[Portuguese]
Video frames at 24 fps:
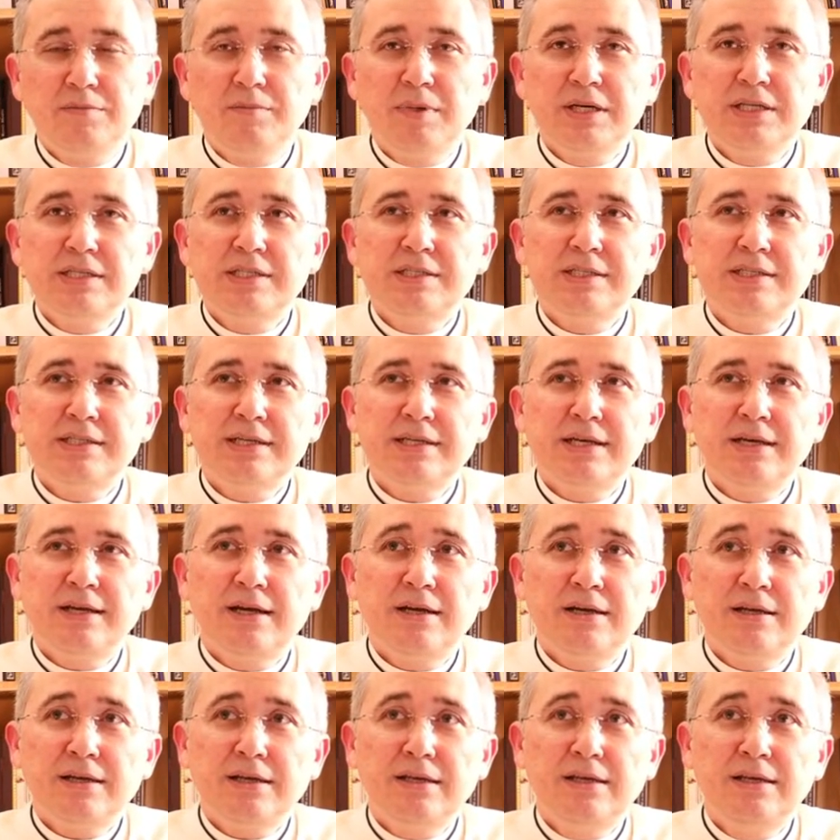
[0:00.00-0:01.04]
Mas
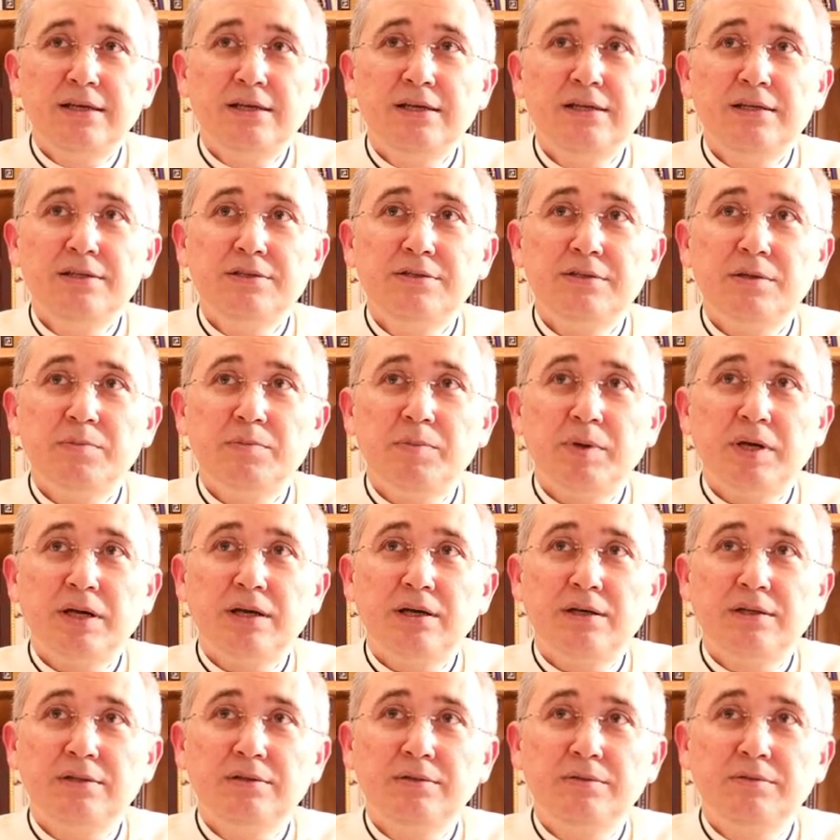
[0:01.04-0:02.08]
será que isso é
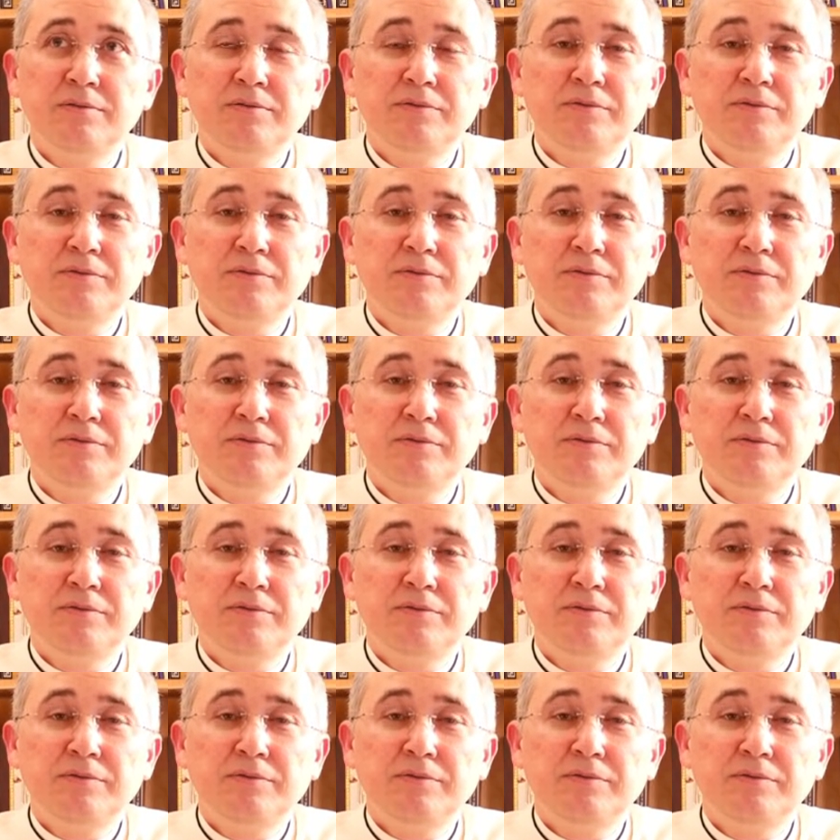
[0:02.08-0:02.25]
pecado?